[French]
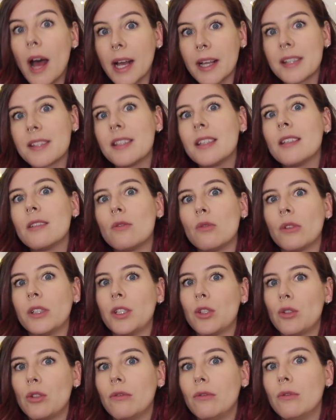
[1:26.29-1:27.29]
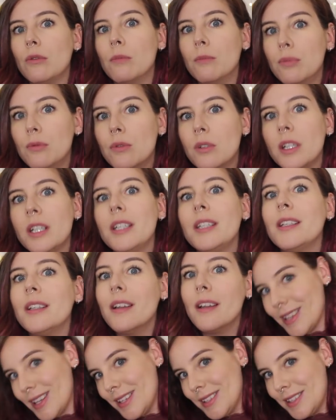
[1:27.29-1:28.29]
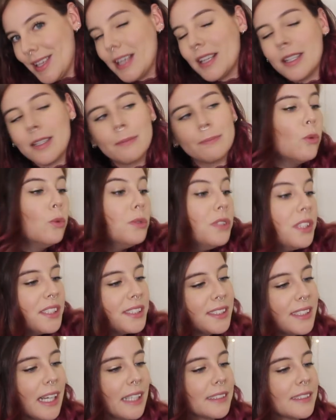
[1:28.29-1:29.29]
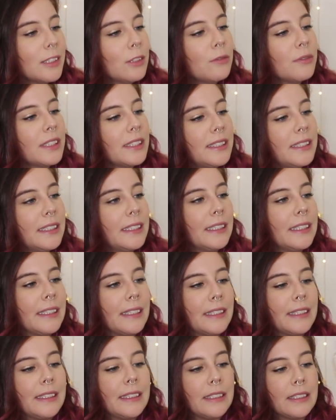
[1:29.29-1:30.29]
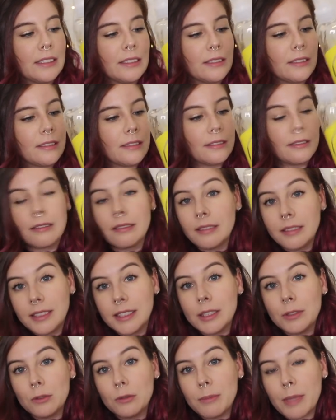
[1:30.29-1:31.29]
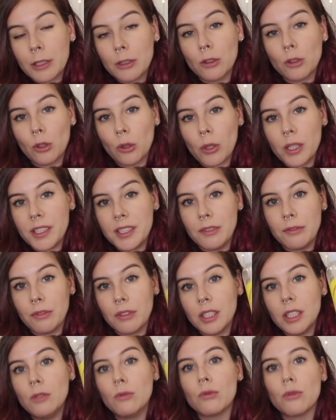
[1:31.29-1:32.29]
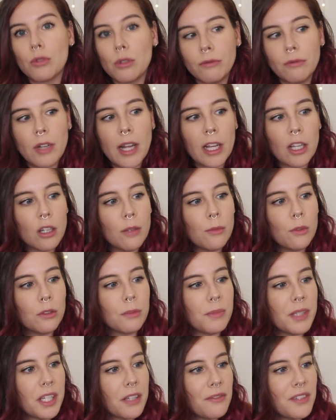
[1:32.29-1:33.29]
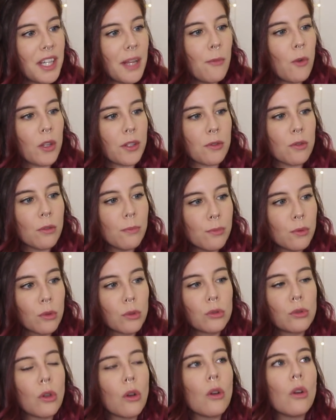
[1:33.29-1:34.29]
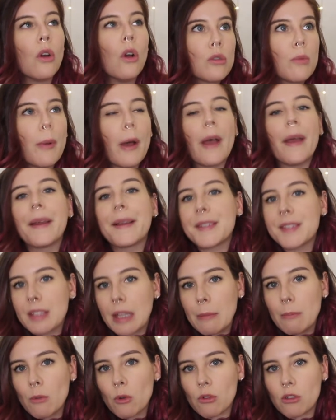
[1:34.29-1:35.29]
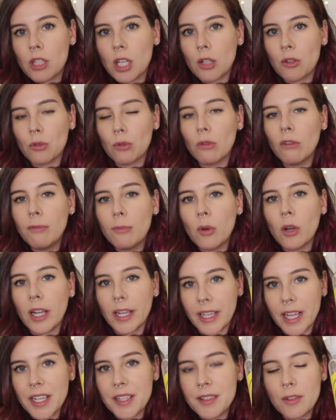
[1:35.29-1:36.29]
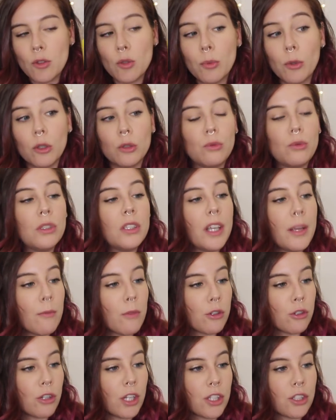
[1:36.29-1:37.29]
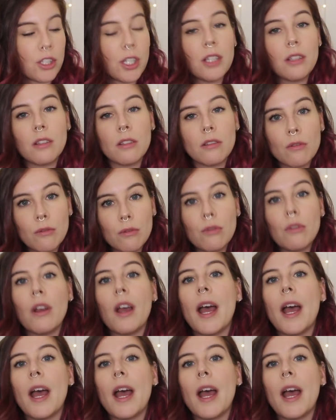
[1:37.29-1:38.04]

axé sur les cheveux bouclés et secs, ou déshydratés on va dire, et euh, c'est une marque cruelty free, donc je vous la recommande bien évidemment à 100%, c'est pas extrêmement cher je trouve pour la qualité du produit, et moi je l'achète sur